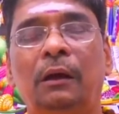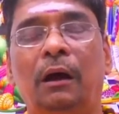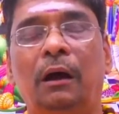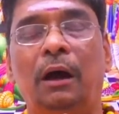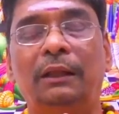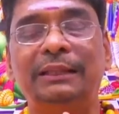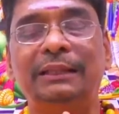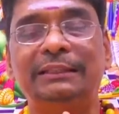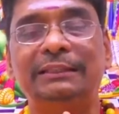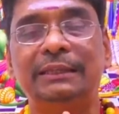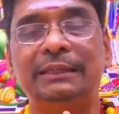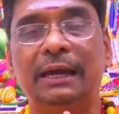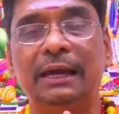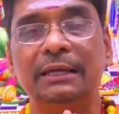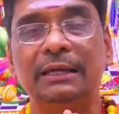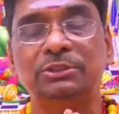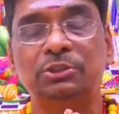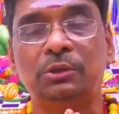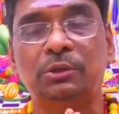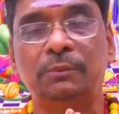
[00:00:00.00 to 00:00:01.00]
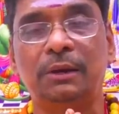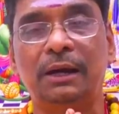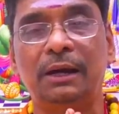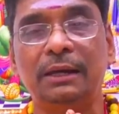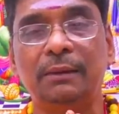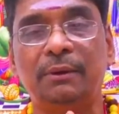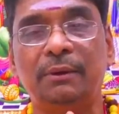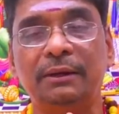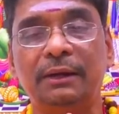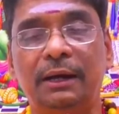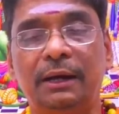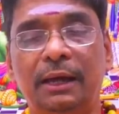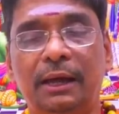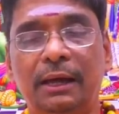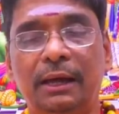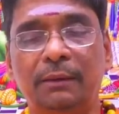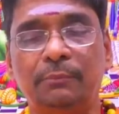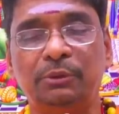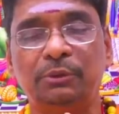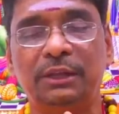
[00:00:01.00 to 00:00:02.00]
ஆதித்யாய சோமாய
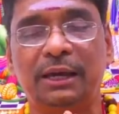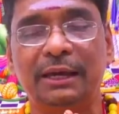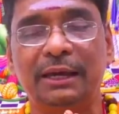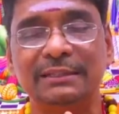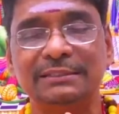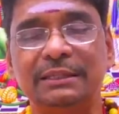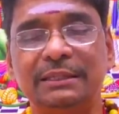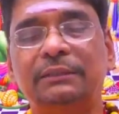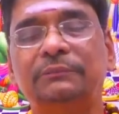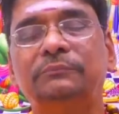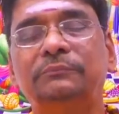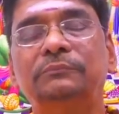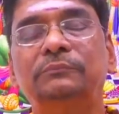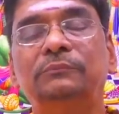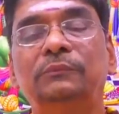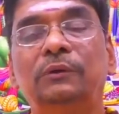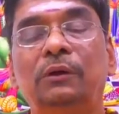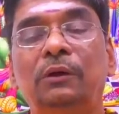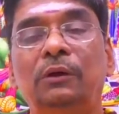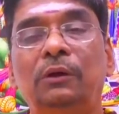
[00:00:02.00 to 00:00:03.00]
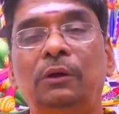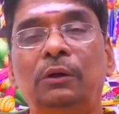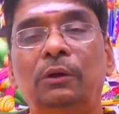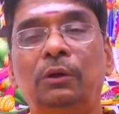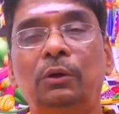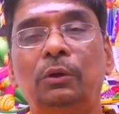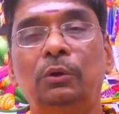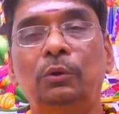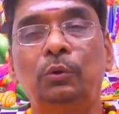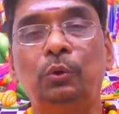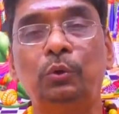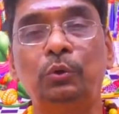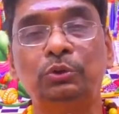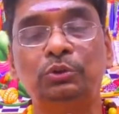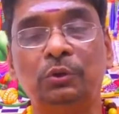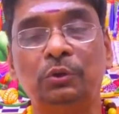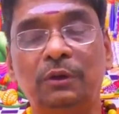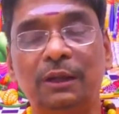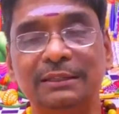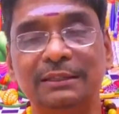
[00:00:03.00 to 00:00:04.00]
மங்களாய புதாய ச குரு
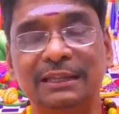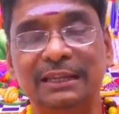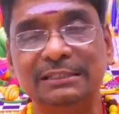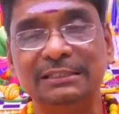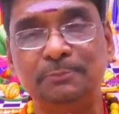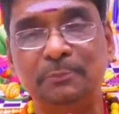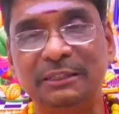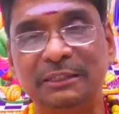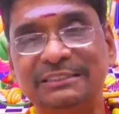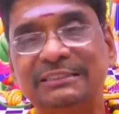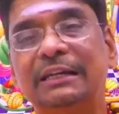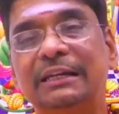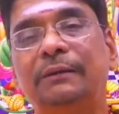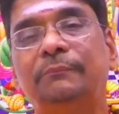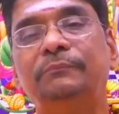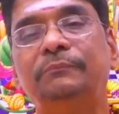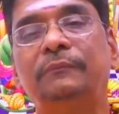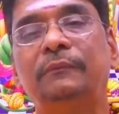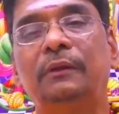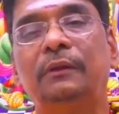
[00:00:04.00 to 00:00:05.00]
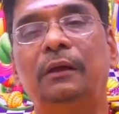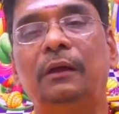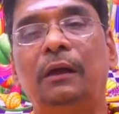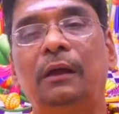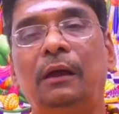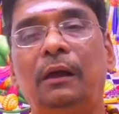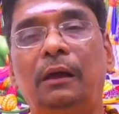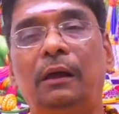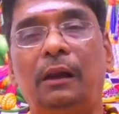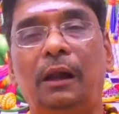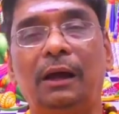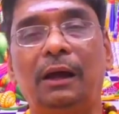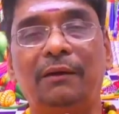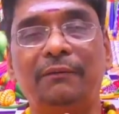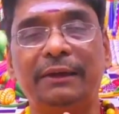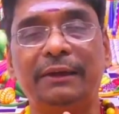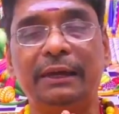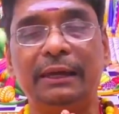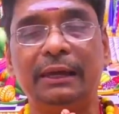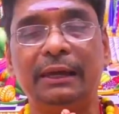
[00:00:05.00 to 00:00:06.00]
சுக்கர சனிஷ்பியச
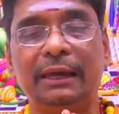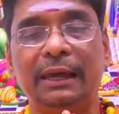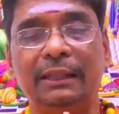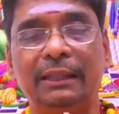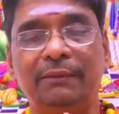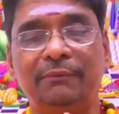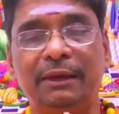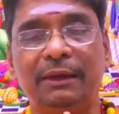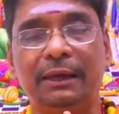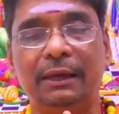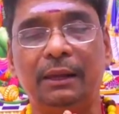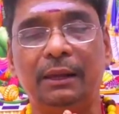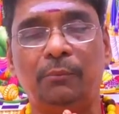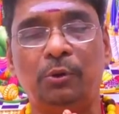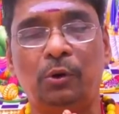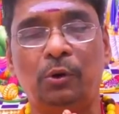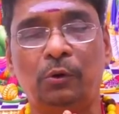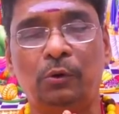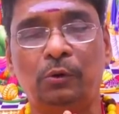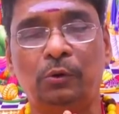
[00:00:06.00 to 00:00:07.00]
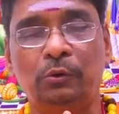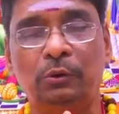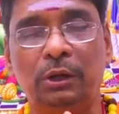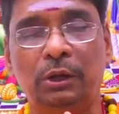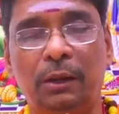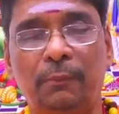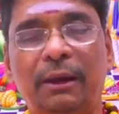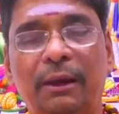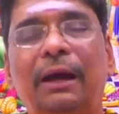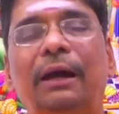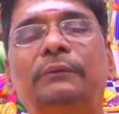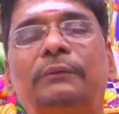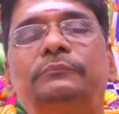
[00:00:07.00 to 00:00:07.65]
ராகவே கேதவே நமோ நம